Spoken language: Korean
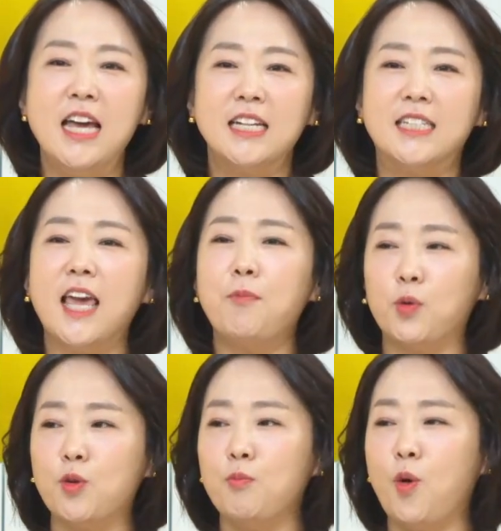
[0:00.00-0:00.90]
그게
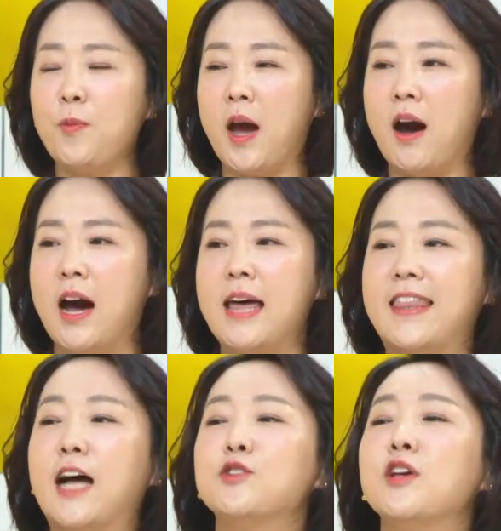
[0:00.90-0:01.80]
보통 보면
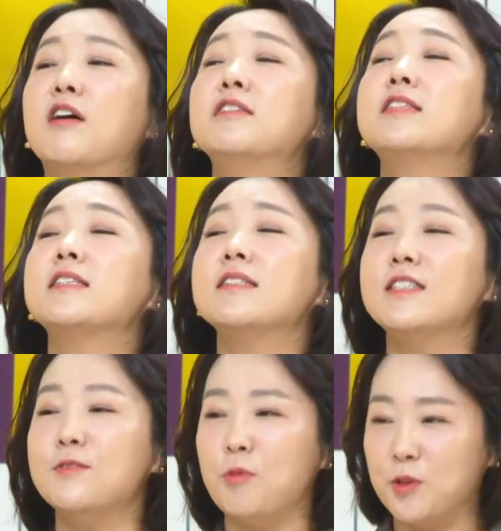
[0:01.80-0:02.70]
나중에 언제
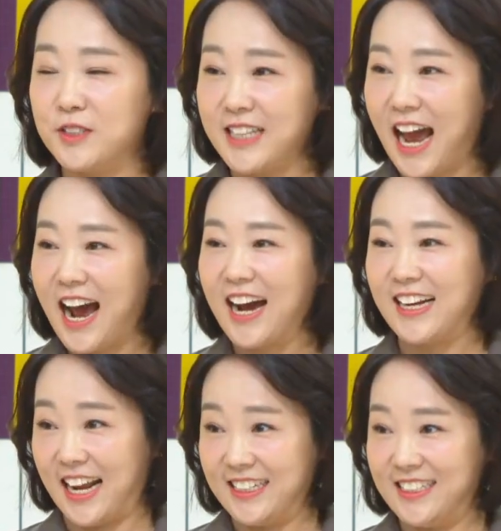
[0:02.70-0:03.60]
쓸지
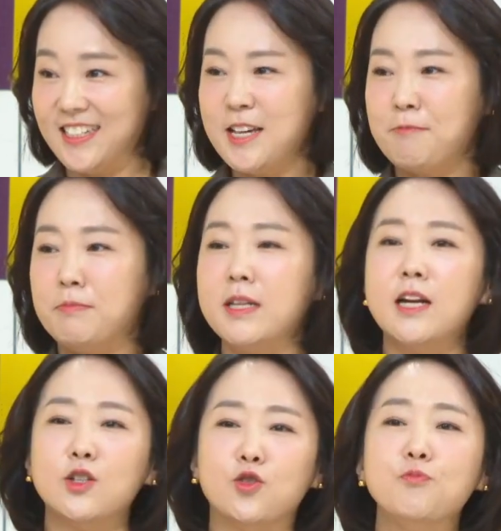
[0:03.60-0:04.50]
모른다라는
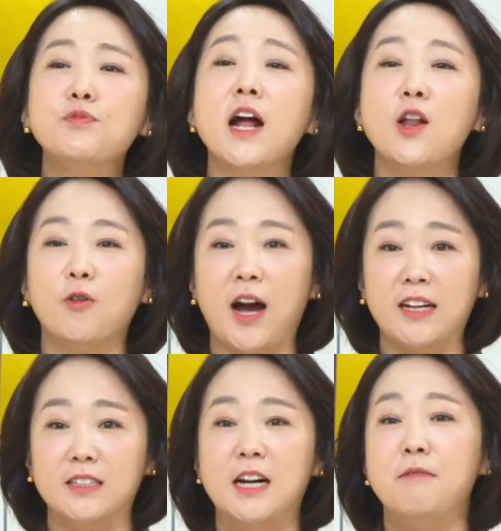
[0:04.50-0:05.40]
미래를 준비하려고
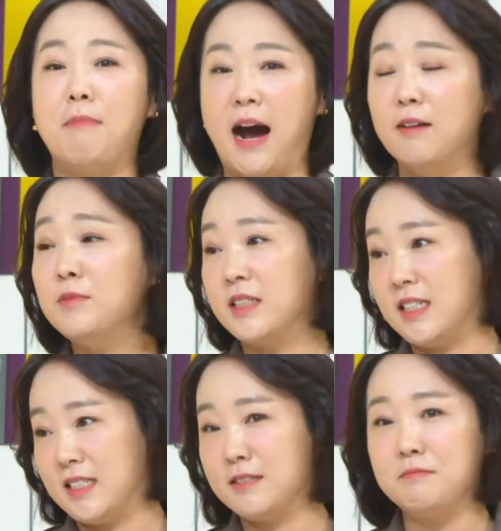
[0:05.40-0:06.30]
하는 마음들이
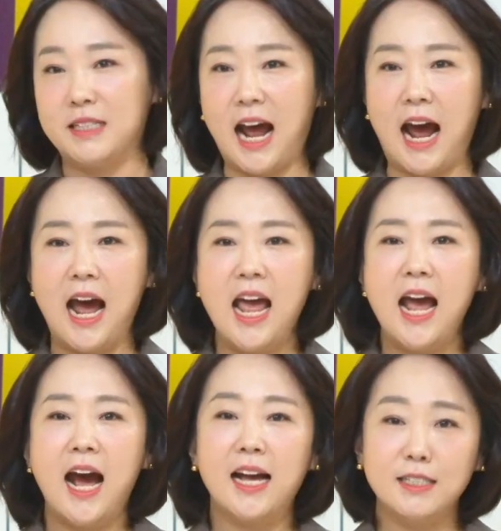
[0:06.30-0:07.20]
있습니다.
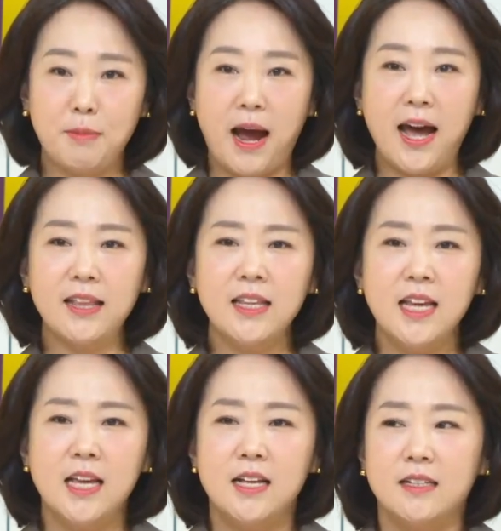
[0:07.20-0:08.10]
하지만
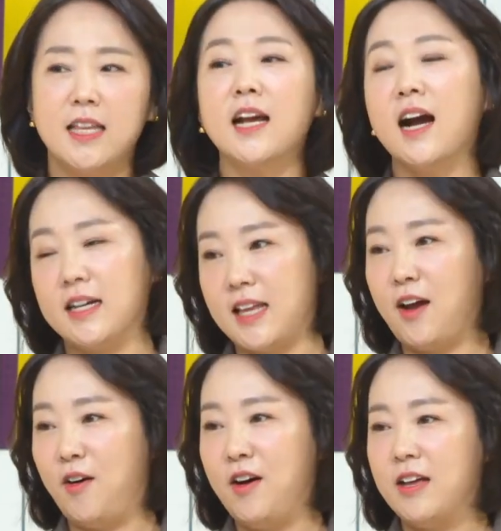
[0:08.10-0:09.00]

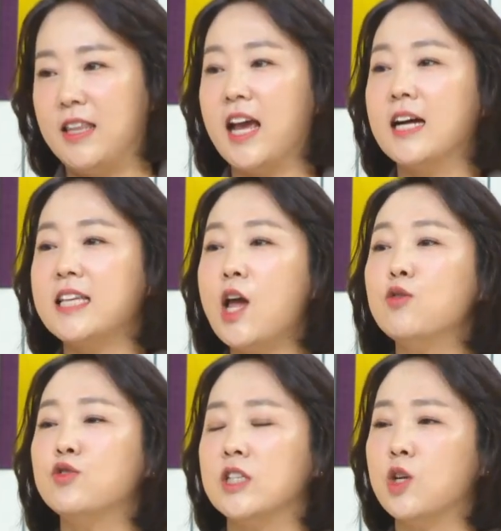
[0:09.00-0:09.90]
생각하세요. 내가
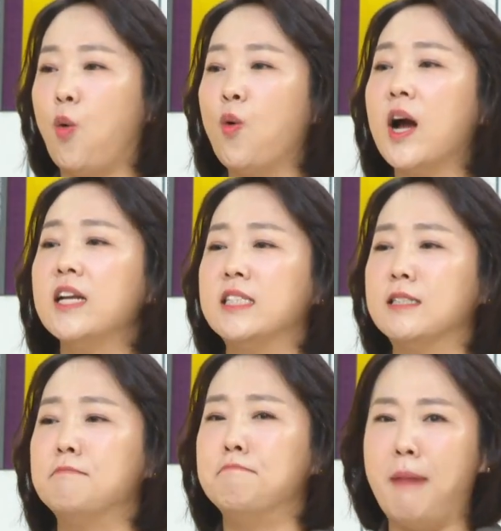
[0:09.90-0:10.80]
사용 중인 이 공간이
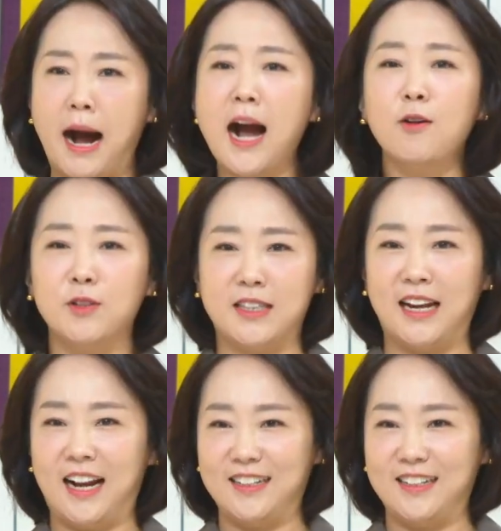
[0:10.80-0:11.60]
지금 망하고 있다라